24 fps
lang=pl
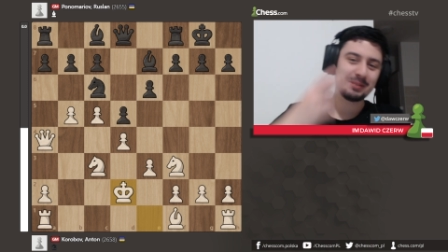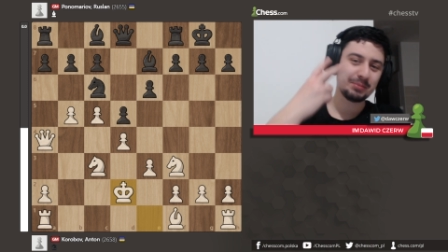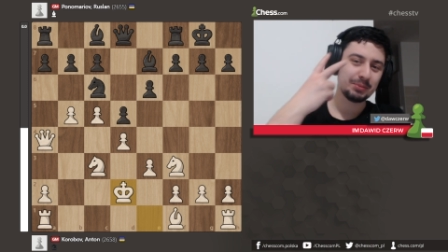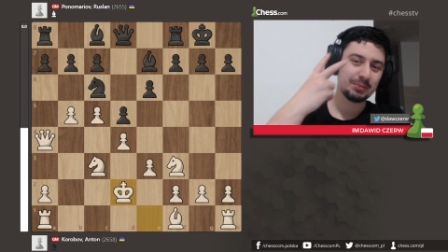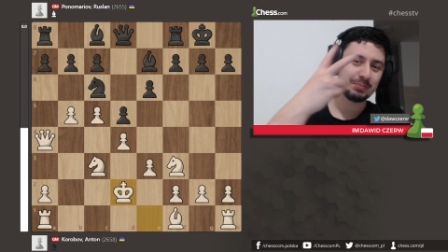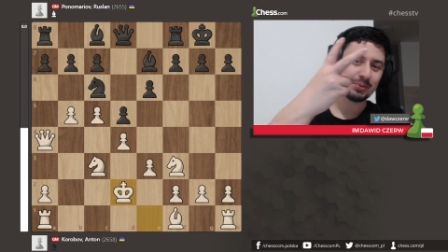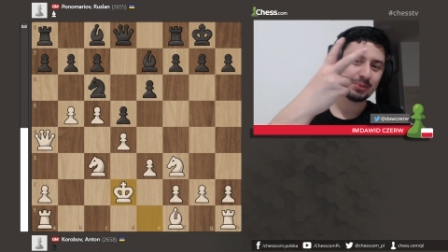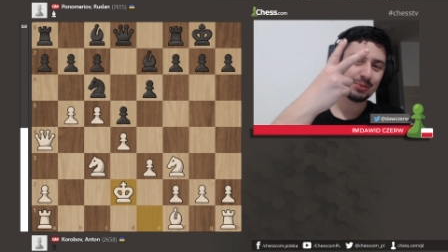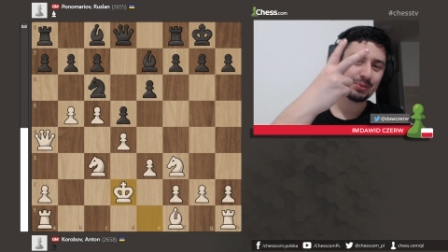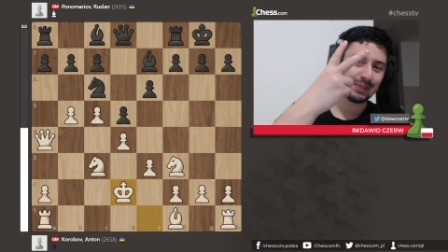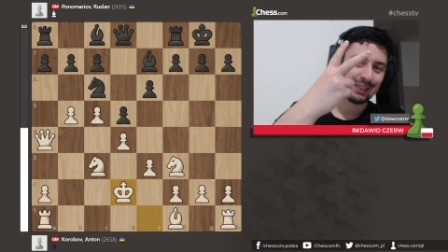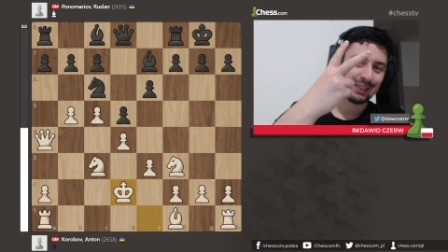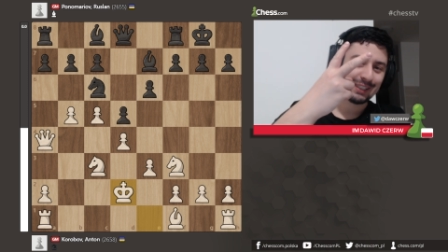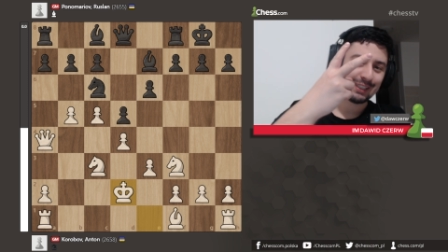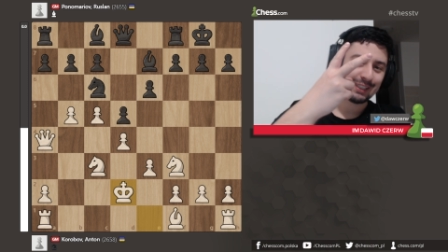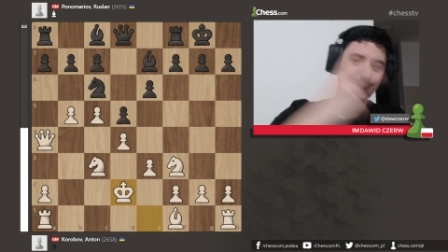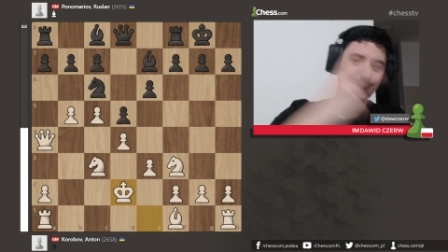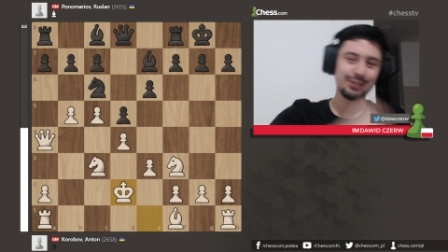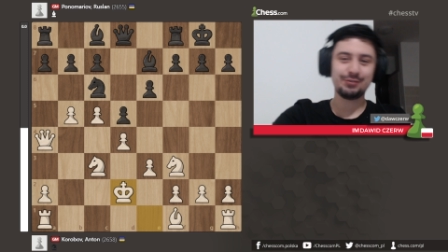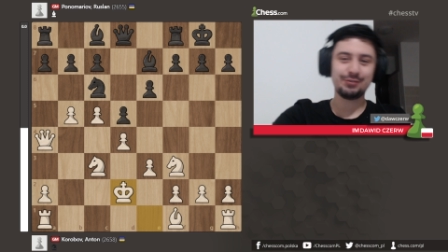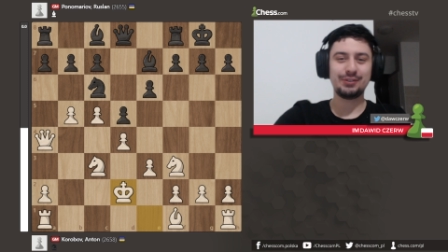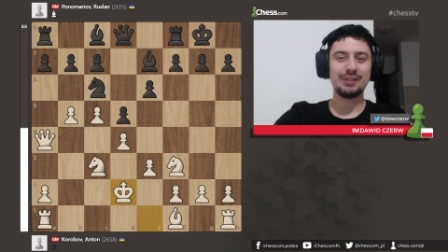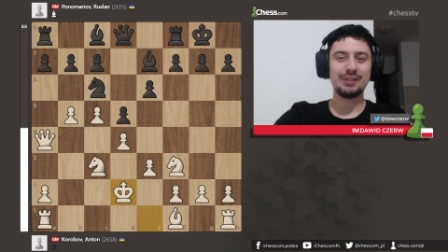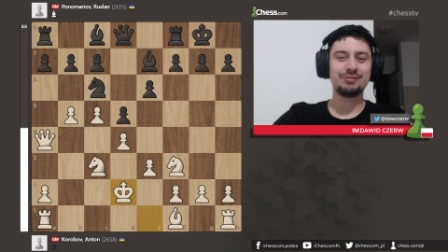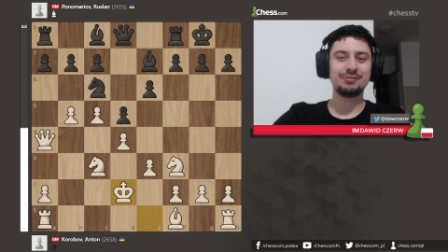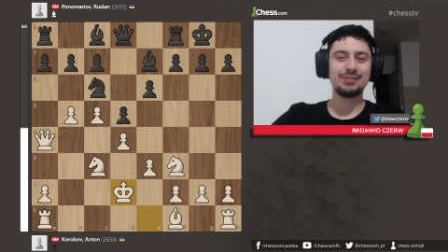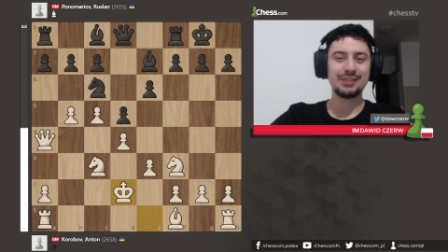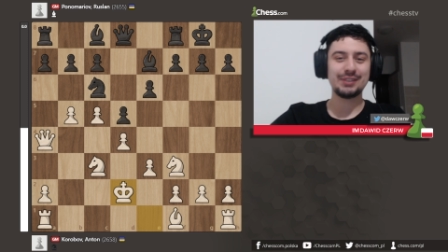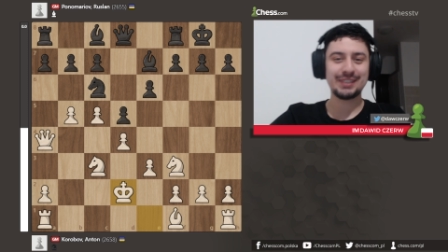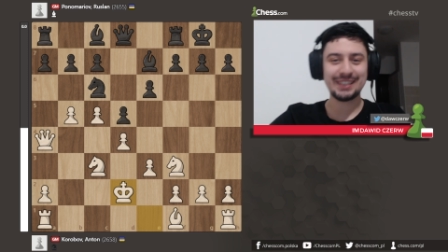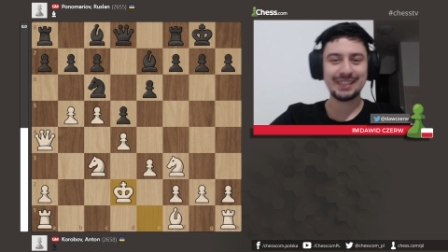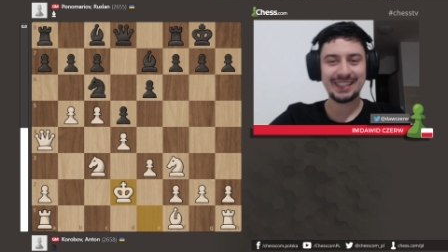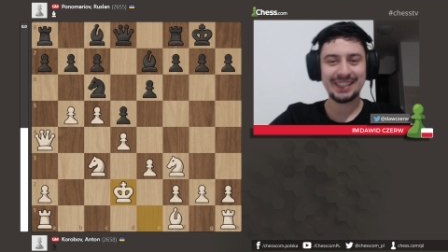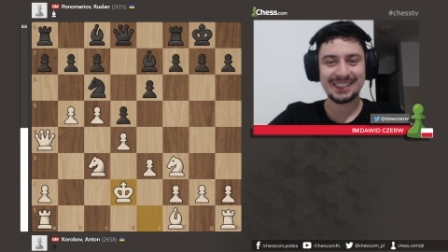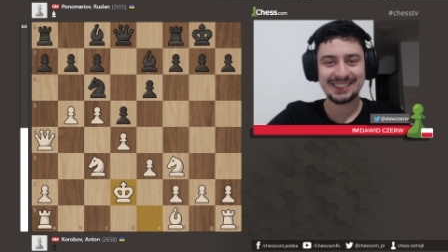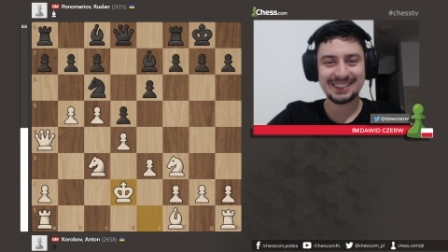bo były dwie
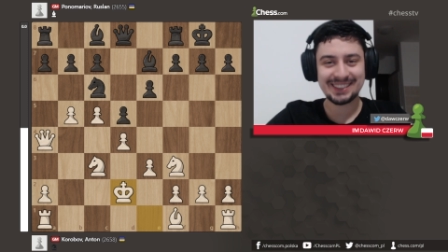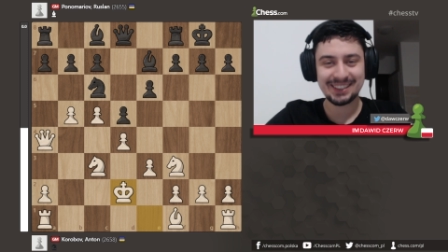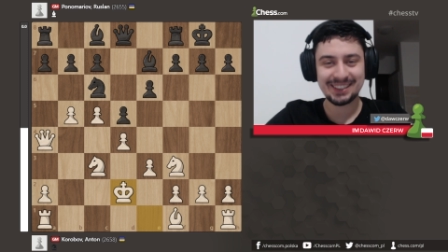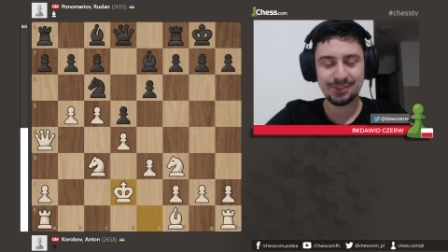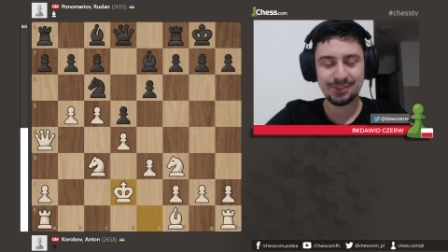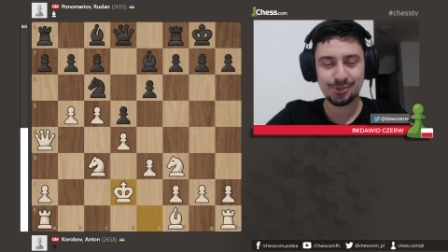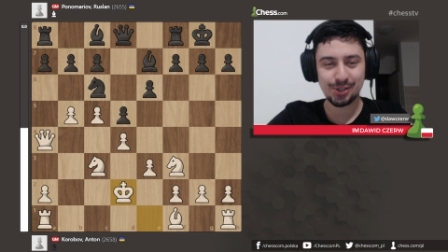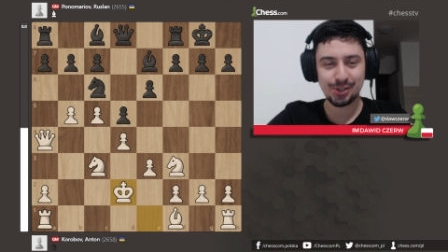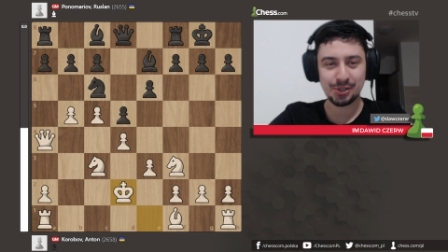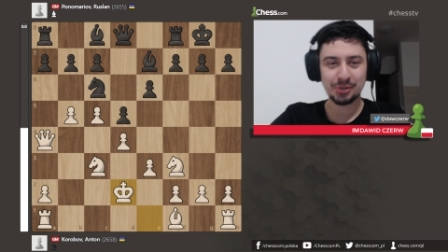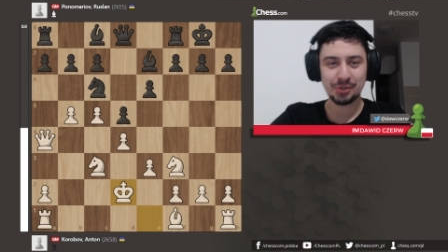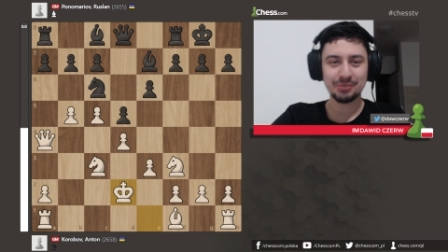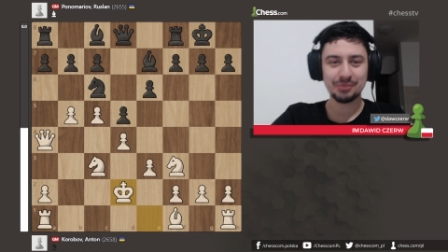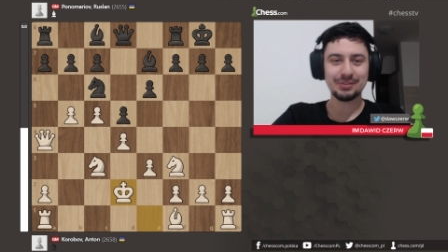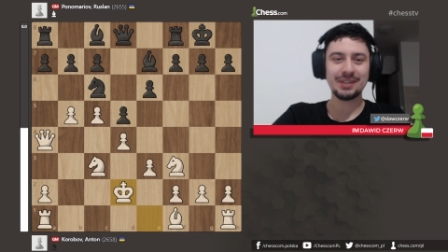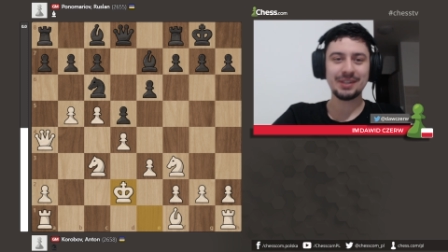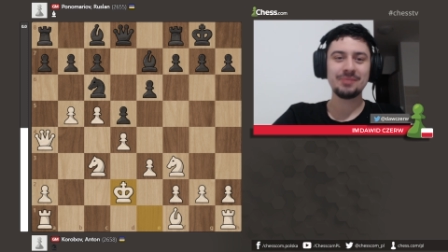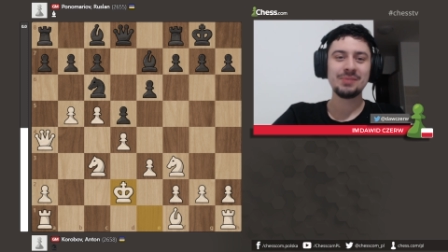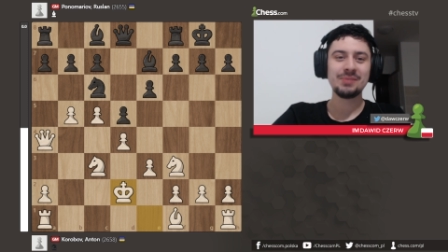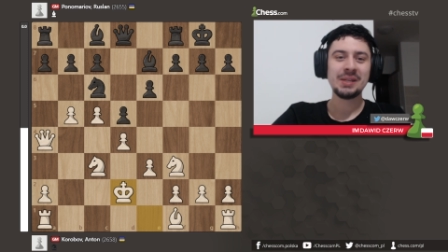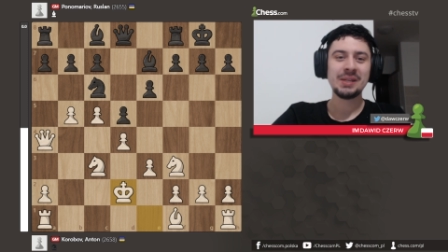federacje szachowe